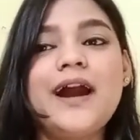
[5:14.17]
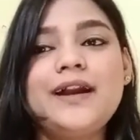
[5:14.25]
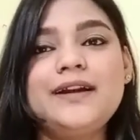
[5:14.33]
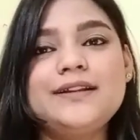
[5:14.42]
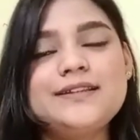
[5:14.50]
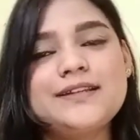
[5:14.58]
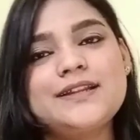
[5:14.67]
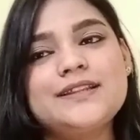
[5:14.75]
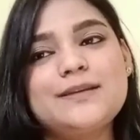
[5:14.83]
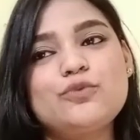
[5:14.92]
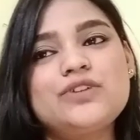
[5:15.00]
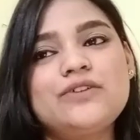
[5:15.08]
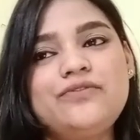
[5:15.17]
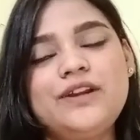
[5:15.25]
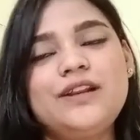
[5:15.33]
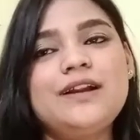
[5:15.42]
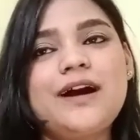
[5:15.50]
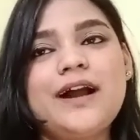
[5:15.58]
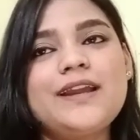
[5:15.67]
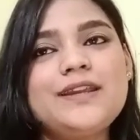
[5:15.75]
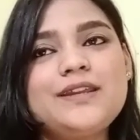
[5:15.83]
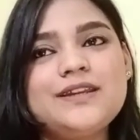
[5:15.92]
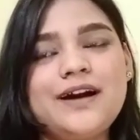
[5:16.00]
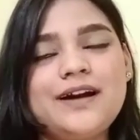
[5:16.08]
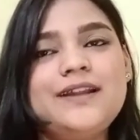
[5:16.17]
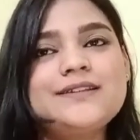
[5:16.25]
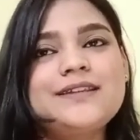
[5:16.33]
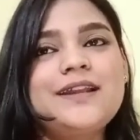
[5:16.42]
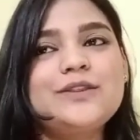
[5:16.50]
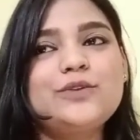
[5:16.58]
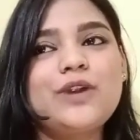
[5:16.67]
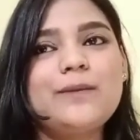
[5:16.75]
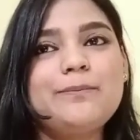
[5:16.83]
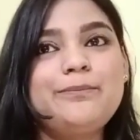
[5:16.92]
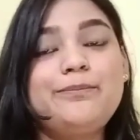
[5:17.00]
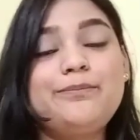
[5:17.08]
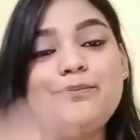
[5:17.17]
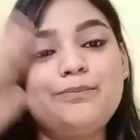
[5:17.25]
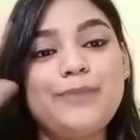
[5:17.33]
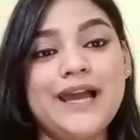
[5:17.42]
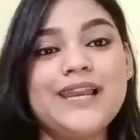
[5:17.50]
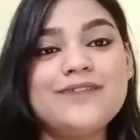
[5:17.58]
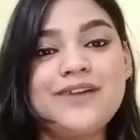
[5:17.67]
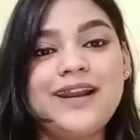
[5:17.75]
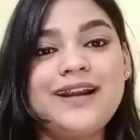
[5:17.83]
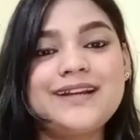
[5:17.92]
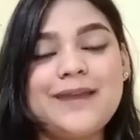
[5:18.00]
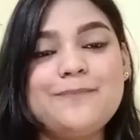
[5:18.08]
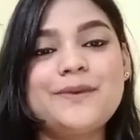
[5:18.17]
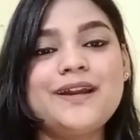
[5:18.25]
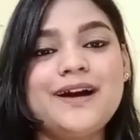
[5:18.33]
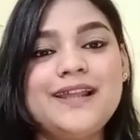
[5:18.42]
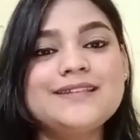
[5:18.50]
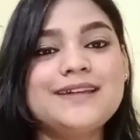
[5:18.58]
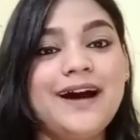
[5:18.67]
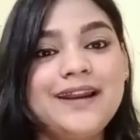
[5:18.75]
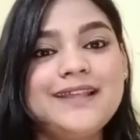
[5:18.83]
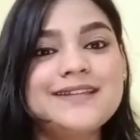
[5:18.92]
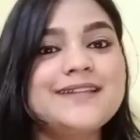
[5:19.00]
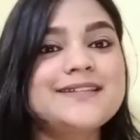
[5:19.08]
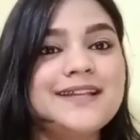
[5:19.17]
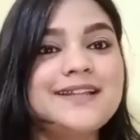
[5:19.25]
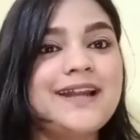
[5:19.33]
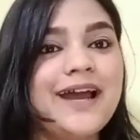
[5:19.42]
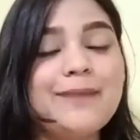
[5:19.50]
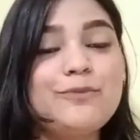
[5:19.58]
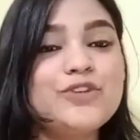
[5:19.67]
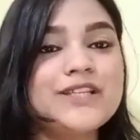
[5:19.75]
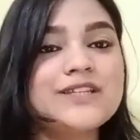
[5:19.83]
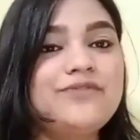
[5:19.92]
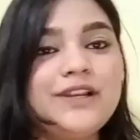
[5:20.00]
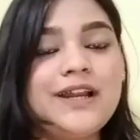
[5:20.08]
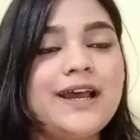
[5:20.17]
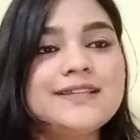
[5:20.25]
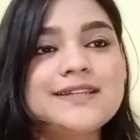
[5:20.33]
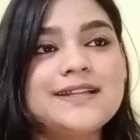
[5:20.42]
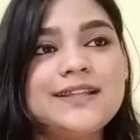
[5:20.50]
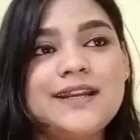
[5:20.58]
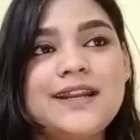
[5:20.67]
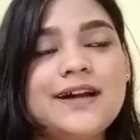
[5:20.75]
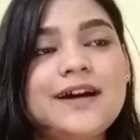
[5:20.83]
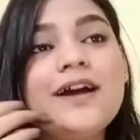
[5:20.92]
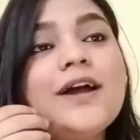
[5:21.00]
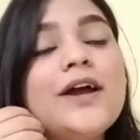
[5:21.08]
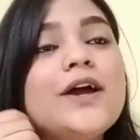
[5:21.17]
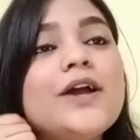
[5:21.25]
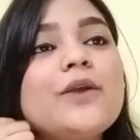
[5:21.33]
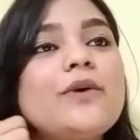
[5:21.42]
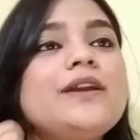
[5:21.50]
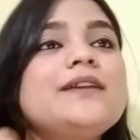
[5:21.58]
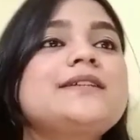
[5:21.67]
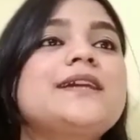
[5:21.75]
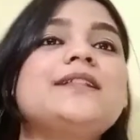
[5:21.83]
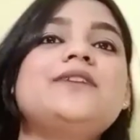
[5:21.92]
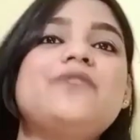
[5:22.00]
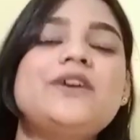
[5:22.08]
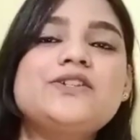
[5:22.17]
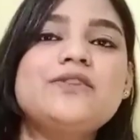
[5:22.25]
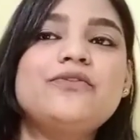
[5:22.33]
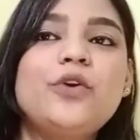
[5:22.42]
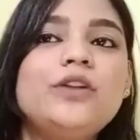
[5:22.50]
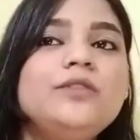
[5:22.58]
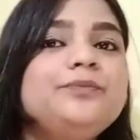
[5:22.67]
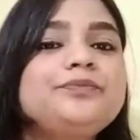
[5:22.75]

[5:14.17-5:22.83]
एंड इसके अंदर मुझे फील लगा है कि हनी सिंह थोड़ा पहले वाले टाइप के हनी हनी सिंह इसके अंदर आए मुझे ऐसा फील आया इसके अंदर है ना क्योंकि इसके अंदर फर्स्ट ऑफ ऑल